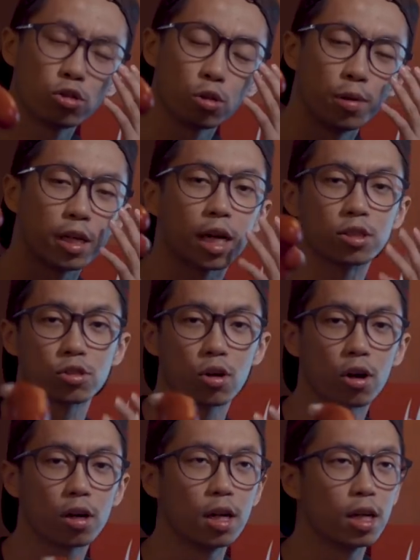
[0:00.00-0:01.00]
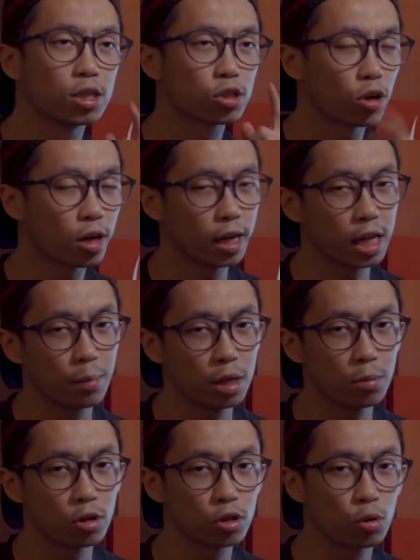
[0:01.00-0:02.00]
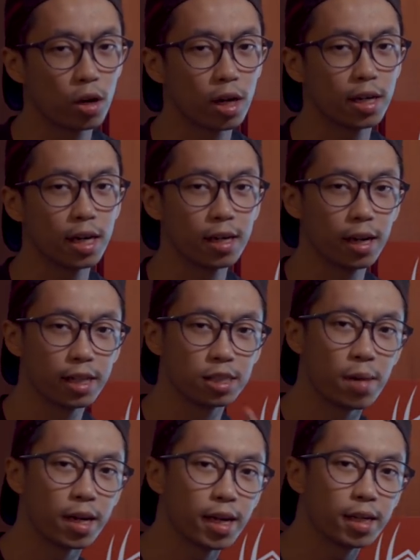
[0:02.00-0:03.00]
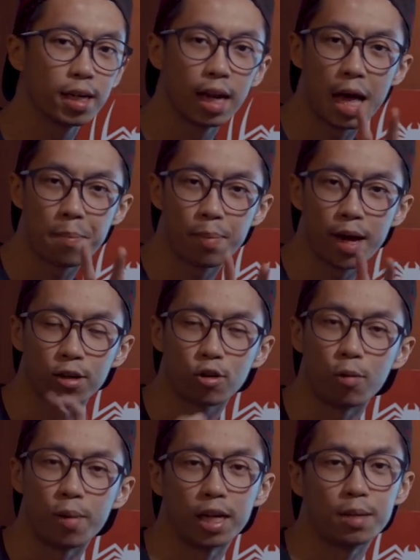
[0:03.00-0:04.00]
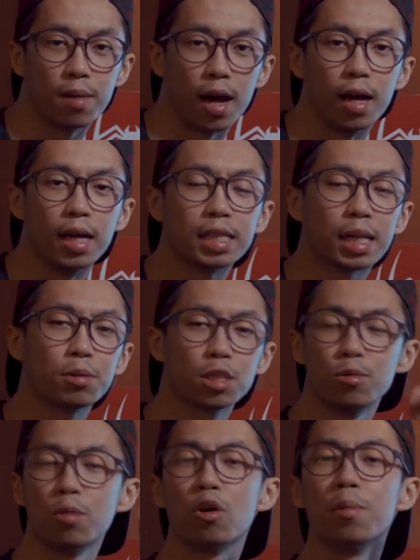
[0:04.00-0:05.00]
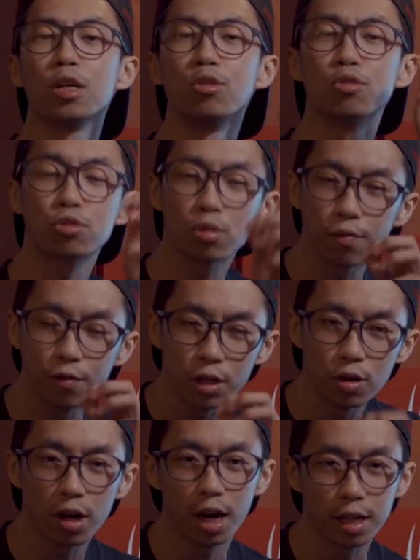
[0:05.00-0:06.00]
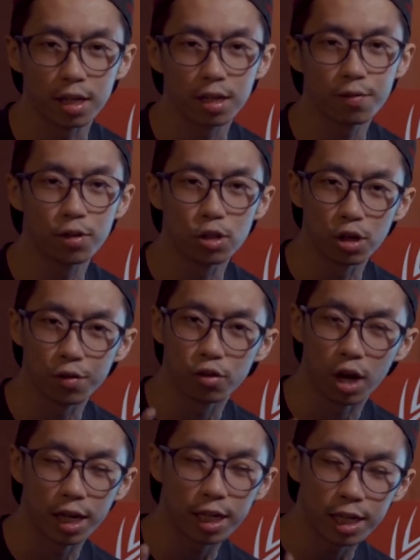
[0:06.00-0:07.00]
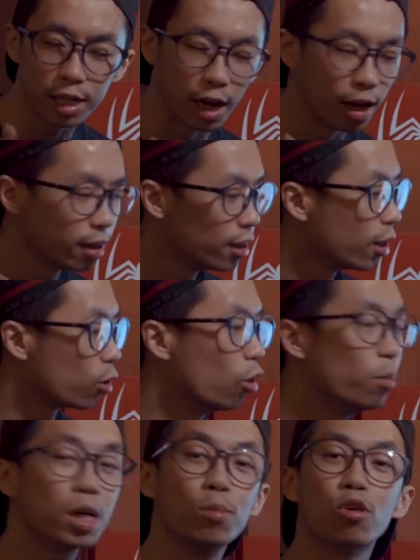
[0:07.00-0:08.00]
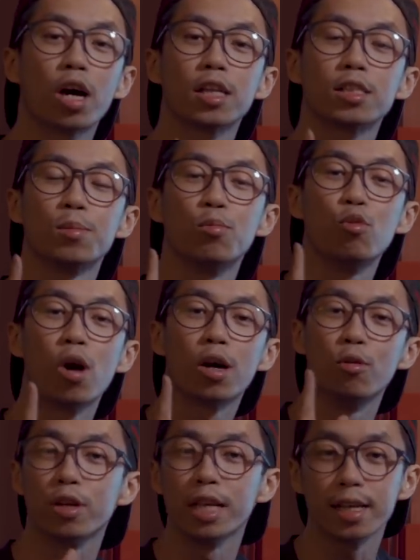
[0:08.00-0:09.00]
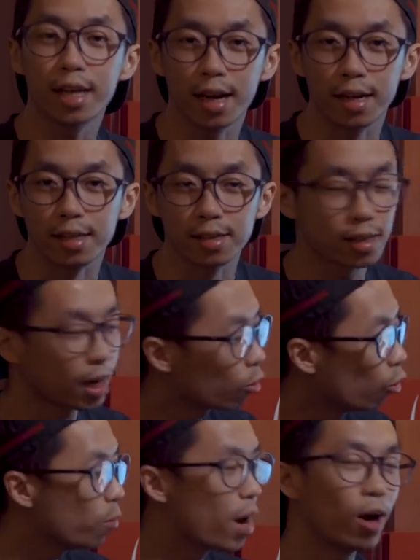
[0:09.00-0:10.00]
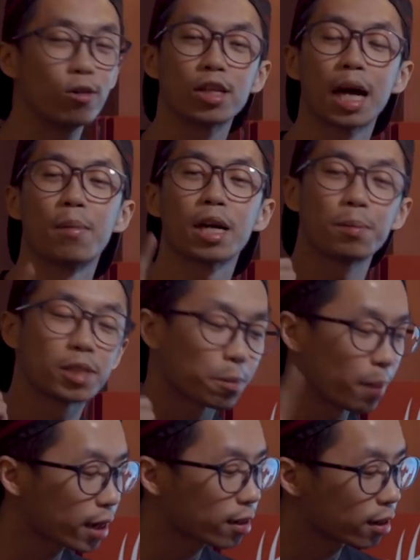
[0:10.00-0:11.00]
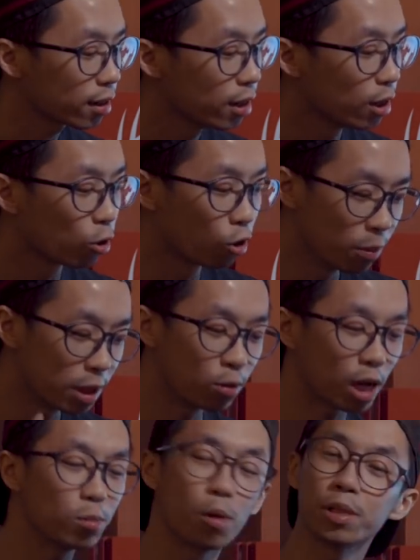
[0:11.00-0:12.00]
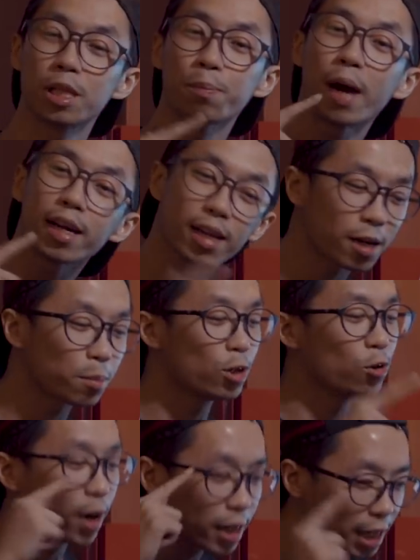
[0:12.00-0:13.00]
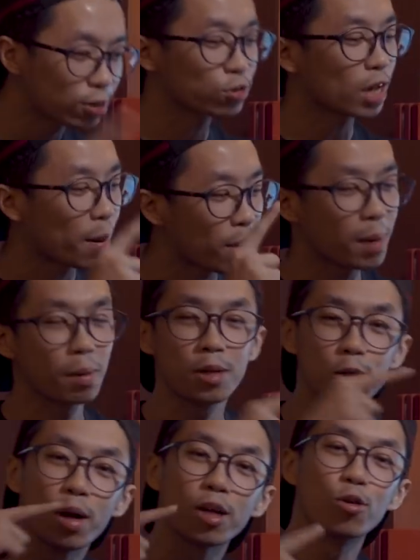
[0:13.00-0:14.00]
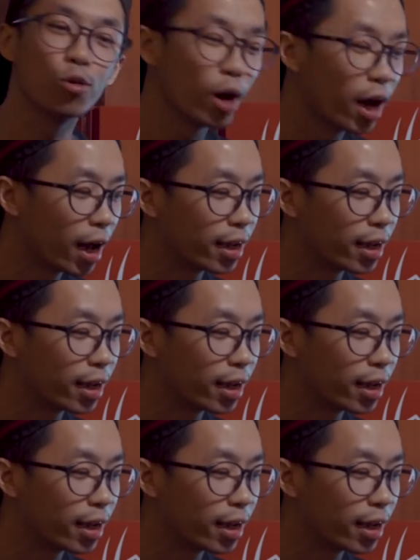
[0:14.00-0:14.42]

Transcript: disuruh berikan skor, skor dari game ini menurut gue dari The Lazy Monday 8,5. Tapi sebelum gue menutup video kali ini, video review kali ini nih ya, gue menemukan sebuah keunikan nih. Setelah gue bangun di kamarnya Peter Parker, gue menemukan bahwa Peter Parker minumannya itu sama sama minuman gue,